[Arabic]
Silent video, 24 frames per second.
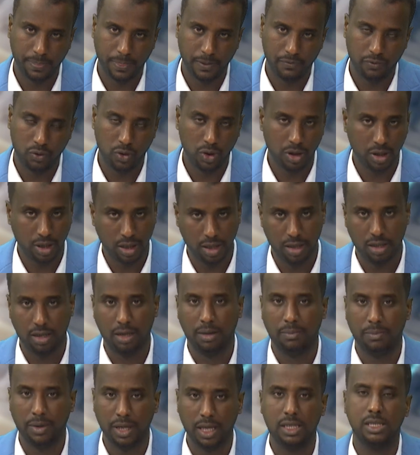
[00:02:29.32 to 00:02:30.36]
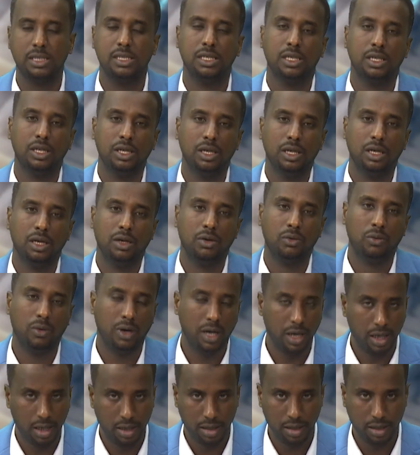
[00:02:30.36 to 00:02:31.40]
فولكر بيرث
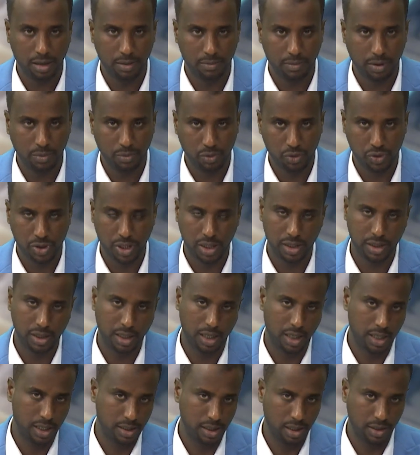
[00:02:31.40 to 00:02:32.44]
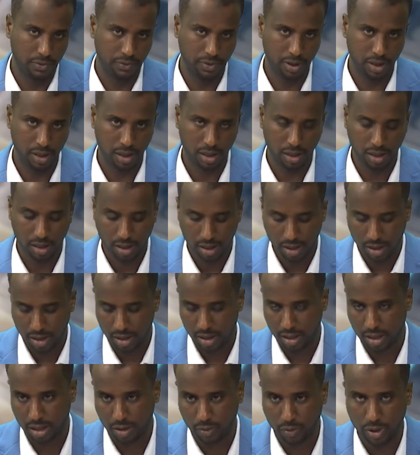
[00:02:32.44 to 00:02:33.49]
ومبعوث الاتحاد الأفريقي
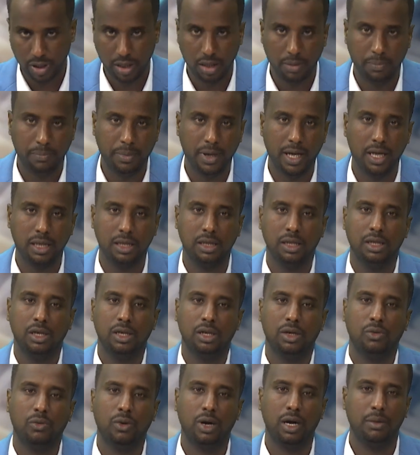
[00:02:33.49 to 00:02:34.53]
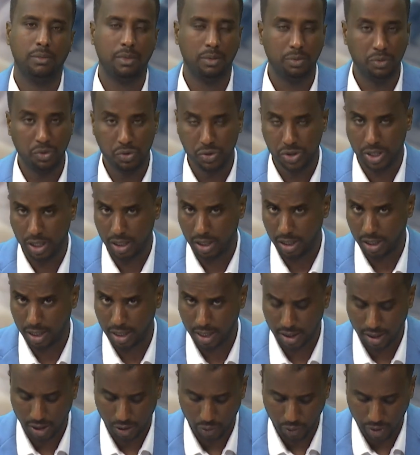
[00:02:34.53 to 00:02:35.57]
آه، ودلبات ومبعوث
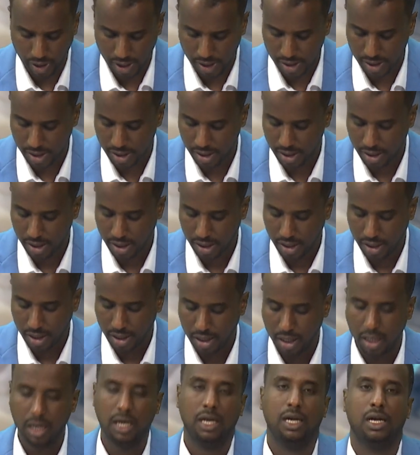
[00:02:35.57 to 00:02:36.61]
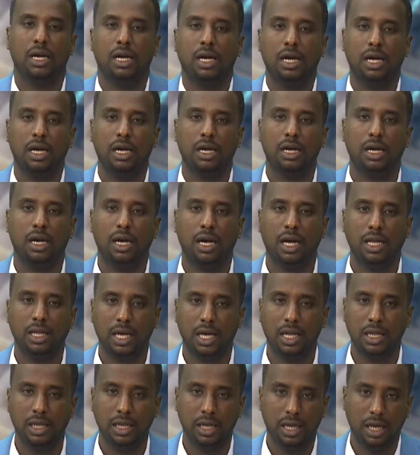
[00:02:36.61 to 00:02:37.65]
الإيجاد إيويس
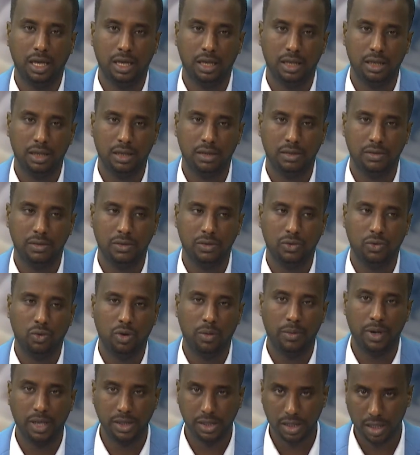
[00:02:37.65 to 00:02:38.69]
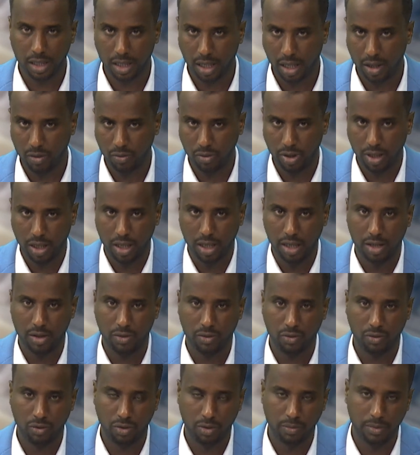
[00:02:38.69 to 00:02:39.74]
الآلية وما جرى حولها
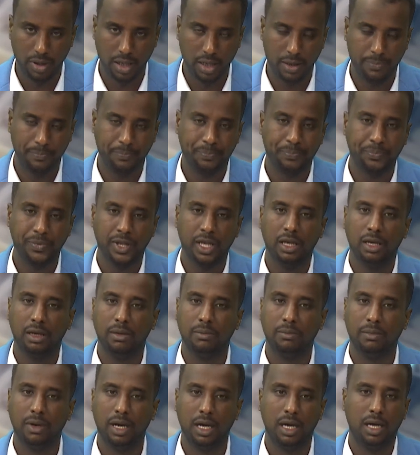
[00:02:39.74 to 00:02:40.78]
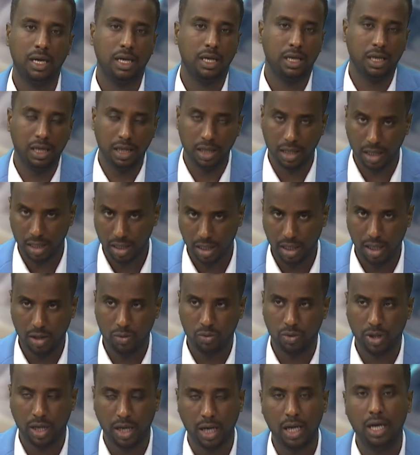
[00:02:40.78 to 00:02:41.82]
وما ما قيل
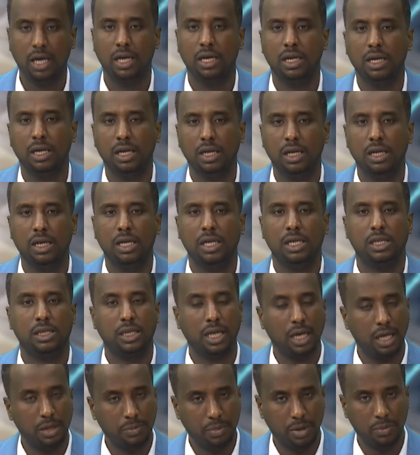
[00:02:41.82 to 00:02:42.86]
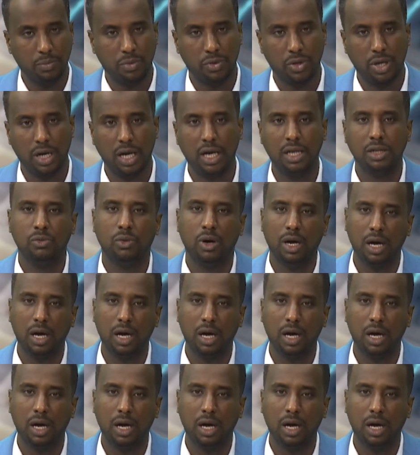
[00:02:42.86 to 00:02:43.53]
حولها التقت بالبرهان